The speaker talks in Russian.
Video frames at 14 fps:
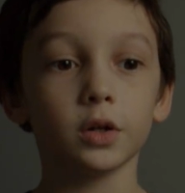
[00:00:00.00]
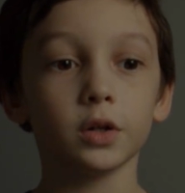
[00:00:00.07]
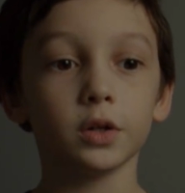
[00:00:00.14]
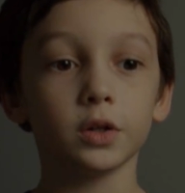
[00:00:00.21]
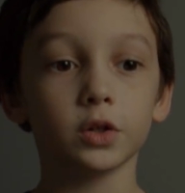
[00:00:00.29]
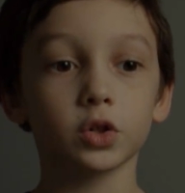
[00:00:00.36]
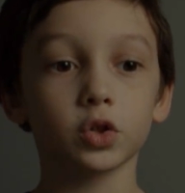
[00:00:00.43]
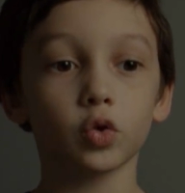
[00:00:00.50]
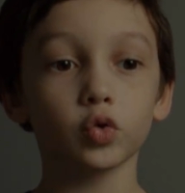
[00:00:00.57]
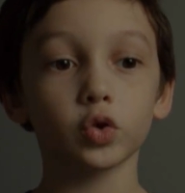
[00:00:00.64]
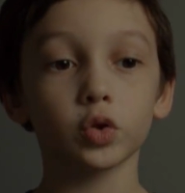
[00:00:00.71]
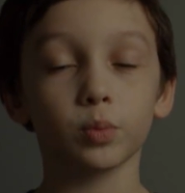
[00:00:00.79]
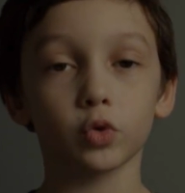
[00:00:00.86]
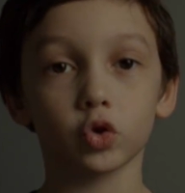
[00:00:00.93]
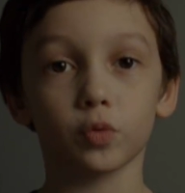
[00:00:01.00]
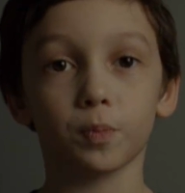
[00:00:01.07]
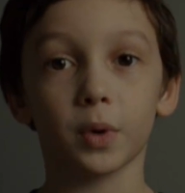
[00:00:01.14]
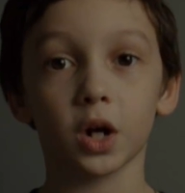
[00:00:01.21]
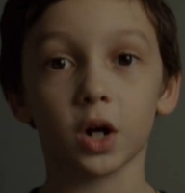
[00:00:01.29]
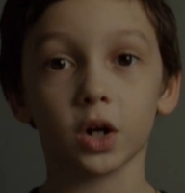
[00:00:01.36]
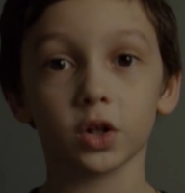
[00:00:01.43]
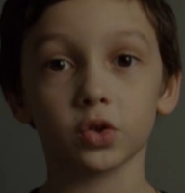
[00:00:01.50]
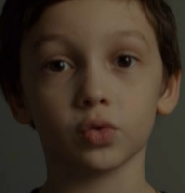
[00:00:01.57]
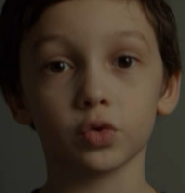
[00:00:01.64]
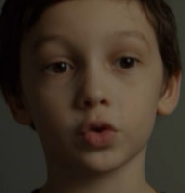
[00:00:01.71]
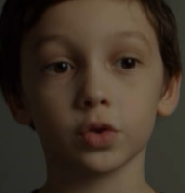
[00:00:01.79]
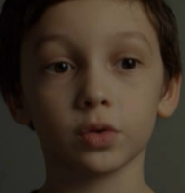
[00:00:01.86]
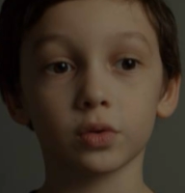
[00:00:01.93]
И солнце может
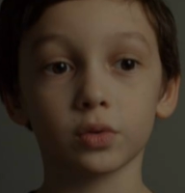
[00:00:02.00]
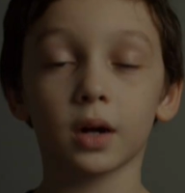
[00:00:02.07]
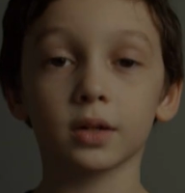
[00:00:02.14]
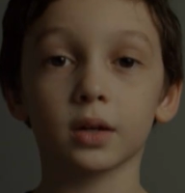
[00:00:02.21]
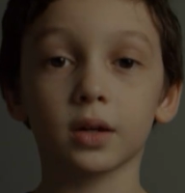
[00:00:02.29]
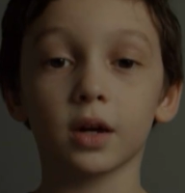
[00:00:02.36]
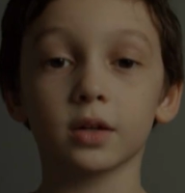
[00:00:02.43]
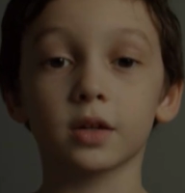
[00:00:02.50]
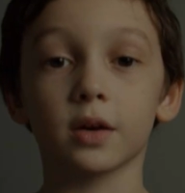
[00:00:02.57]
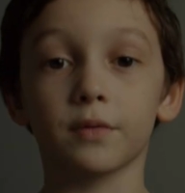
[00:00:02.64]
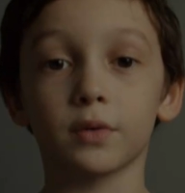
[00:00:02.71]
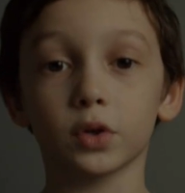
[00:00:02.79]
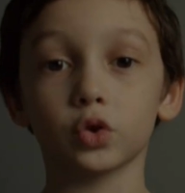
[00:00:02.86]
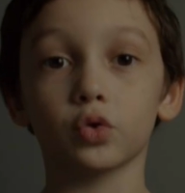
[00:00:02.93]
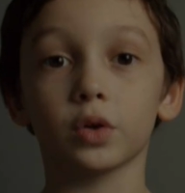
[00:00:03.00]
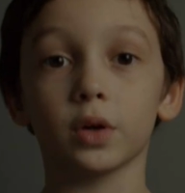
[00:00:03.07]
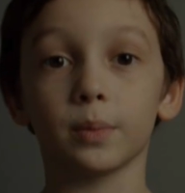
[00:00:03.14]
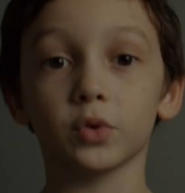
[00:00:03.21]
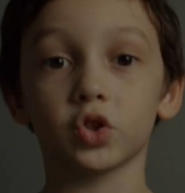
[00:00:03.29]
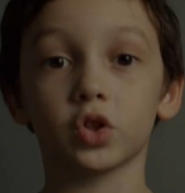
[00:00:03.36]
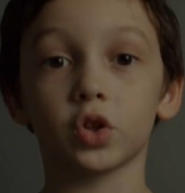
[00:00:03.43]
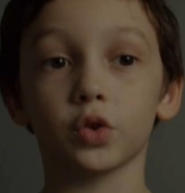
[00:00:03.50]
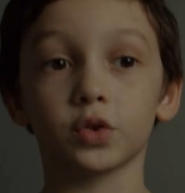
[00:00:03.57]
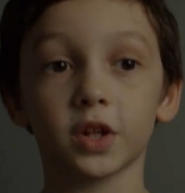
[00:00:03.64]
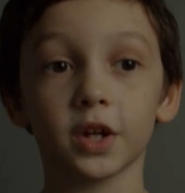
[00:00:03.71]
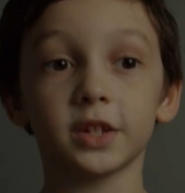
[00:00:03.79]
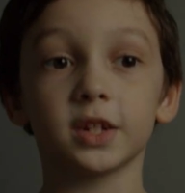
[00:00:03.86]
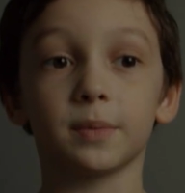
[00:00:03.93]
погаснуть. Когда я вырасту, я мечтаю
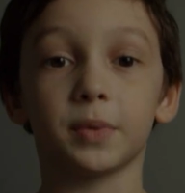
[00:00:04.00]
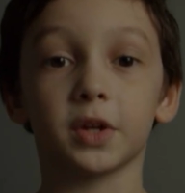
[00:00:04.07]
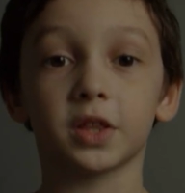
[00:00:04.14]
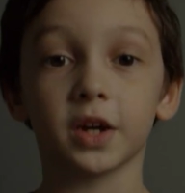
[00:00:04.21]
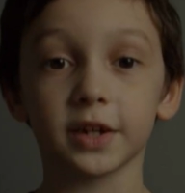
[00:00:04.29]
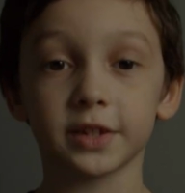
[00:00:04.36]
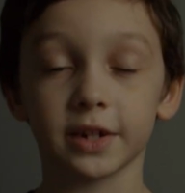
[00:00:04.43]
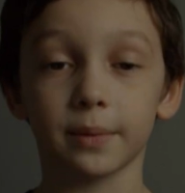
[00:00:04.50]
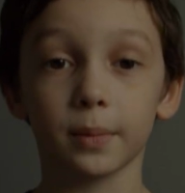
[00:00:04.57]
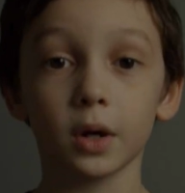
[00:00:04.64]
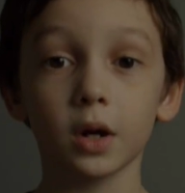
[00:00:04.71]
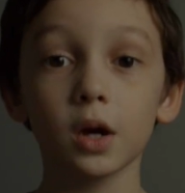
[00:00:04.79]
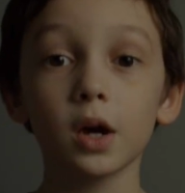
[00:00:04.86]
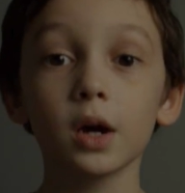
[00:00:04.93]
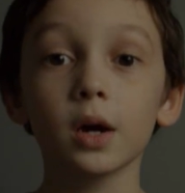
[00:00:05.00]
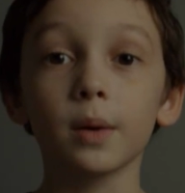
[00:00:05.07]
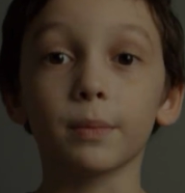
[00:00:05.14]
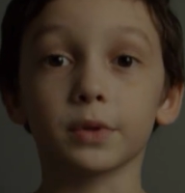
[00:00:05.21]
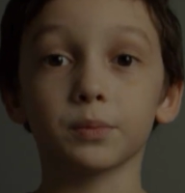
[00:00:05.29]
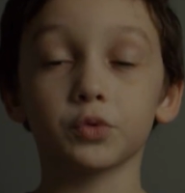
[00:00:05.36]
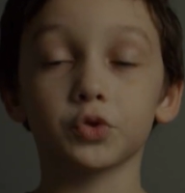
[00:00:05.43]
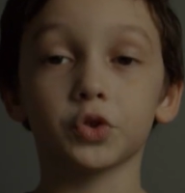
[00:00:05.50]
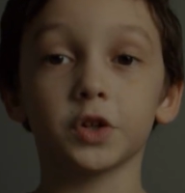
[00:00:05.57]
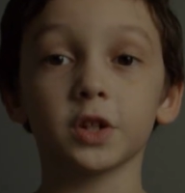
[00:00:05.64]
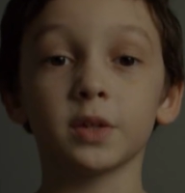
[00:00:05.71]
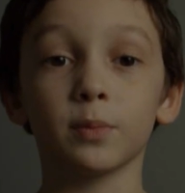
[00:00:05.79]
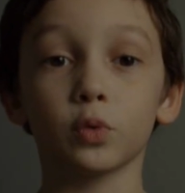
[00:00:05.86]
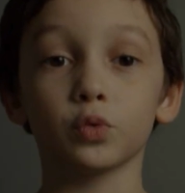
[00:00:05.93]
стать изобретателем, потому что
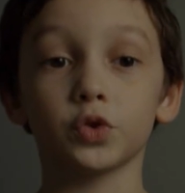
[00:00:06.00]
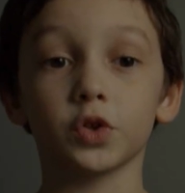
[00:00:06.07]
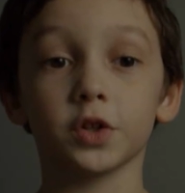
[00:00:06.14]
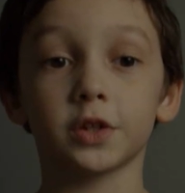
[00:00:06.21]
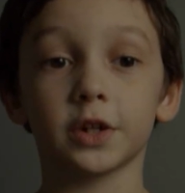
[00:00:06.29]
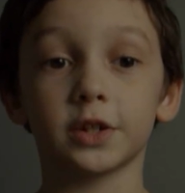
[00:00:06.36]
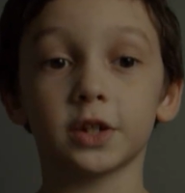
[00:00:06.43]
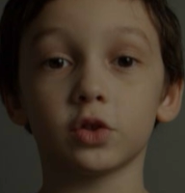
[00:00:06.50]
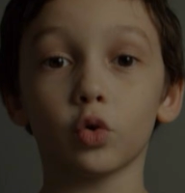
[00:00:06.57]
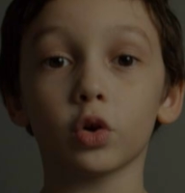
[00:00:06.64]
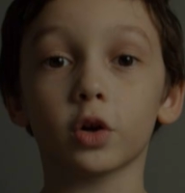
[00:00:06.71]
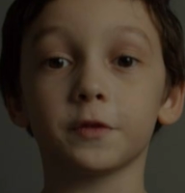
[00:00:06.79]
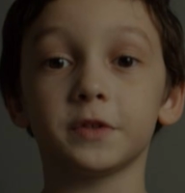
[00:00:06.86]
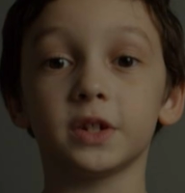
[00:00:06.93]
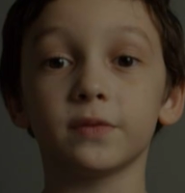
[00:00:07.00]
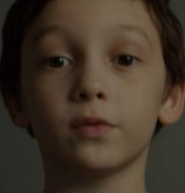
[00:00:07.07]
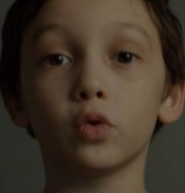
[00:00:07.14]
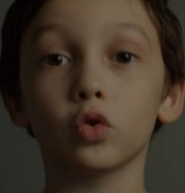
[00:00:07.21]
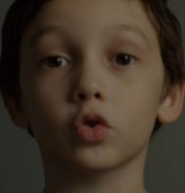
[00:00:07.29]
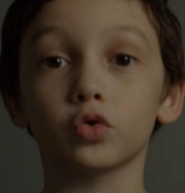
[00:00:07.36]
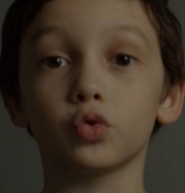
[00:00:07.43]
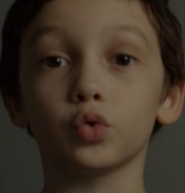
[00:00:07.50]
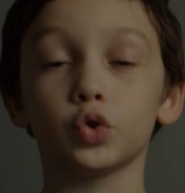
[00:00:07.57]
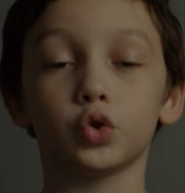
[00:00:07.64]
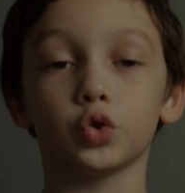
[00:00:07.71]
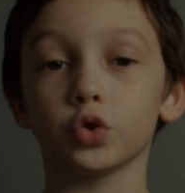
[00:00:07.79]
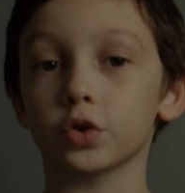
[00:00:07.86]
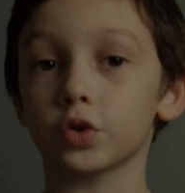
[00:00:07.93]
я смогу создать столько всего, кто
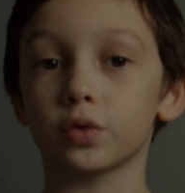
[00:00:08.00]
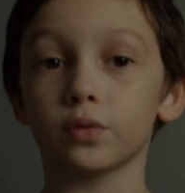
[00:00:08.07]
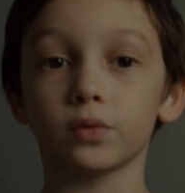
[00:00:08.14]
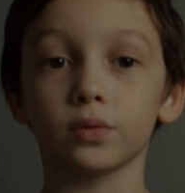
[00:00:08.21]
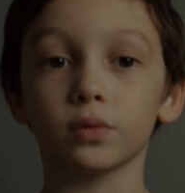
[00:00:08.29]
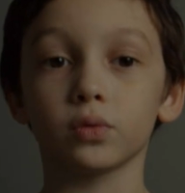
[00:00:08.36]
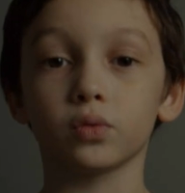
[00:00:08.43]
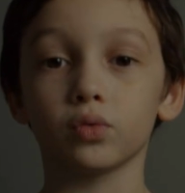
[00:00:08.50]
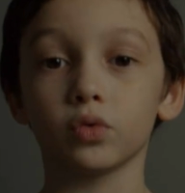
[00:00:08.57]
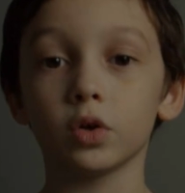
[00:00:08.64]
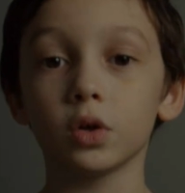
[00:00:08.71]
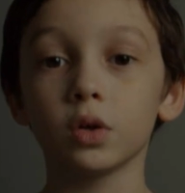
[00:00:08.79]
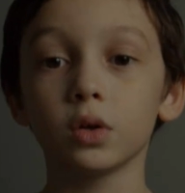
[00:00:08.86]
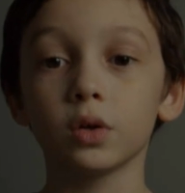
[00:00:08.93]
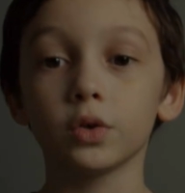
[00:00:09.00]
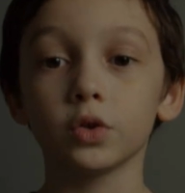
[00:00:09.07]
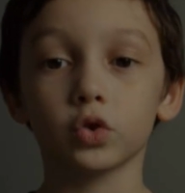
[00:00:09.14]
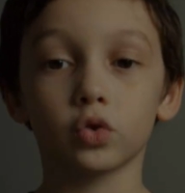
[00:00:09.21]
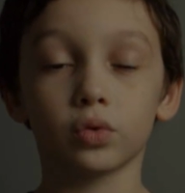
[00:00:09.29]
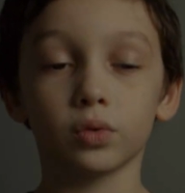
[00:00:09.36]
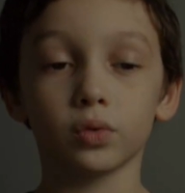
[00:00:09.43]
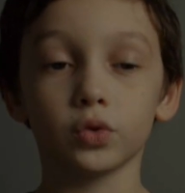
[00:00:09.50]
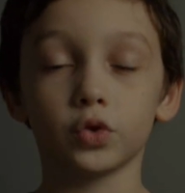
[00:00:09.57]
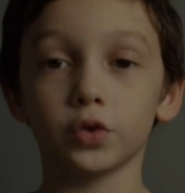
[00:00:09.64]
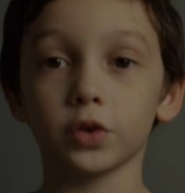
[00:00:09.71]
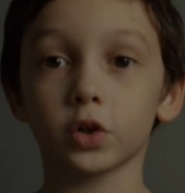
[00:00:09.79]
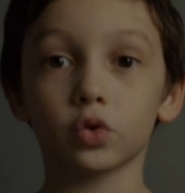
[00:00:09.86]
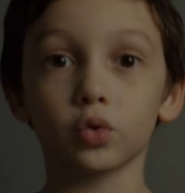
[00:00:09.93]
еще ник, ну, что
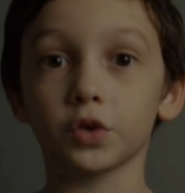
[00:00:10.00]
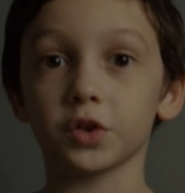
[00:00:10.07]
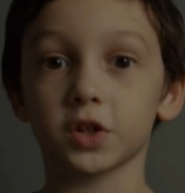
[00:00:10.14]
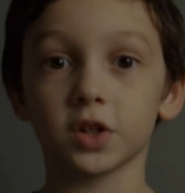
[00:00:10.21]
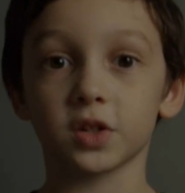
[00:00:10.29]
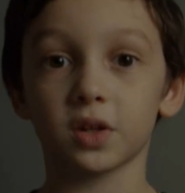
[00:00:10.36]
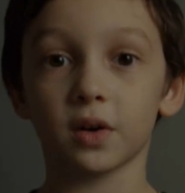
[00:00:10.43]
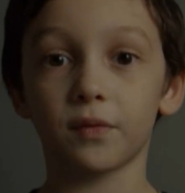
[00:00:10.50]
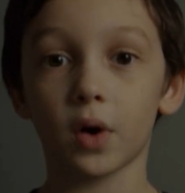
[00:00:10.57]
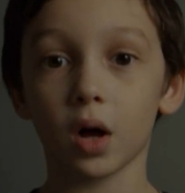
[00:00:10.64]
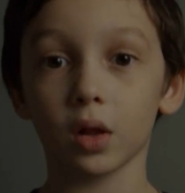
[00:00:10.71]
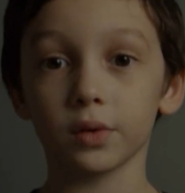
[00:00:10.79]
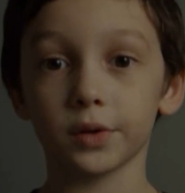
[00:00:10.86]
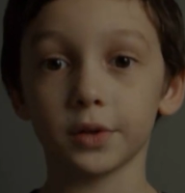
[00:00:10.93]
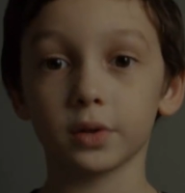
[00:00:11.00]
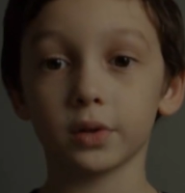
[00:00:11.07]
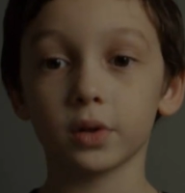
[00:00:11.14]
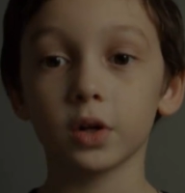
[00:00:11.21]
еще никто не создавал.